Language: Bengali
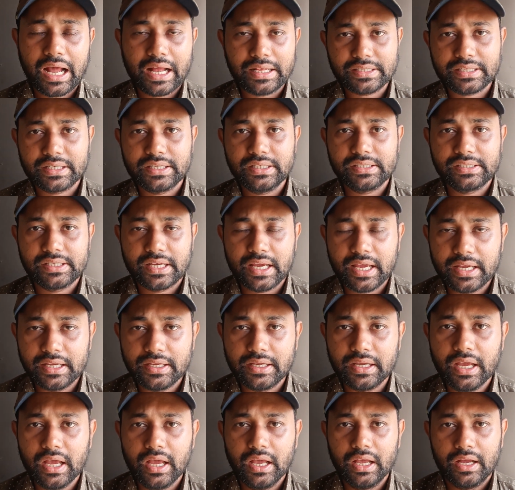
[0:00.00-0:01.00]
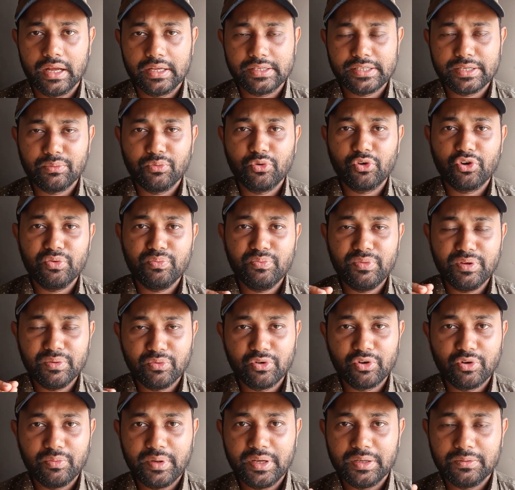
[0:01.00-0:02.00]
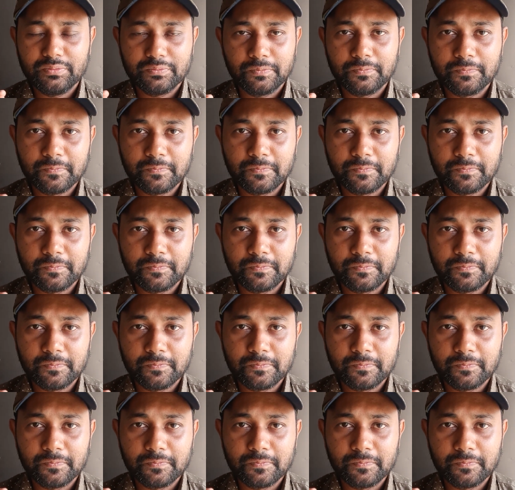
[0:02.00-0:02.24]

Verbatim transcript: আজকে সেই যে মরবে মরবে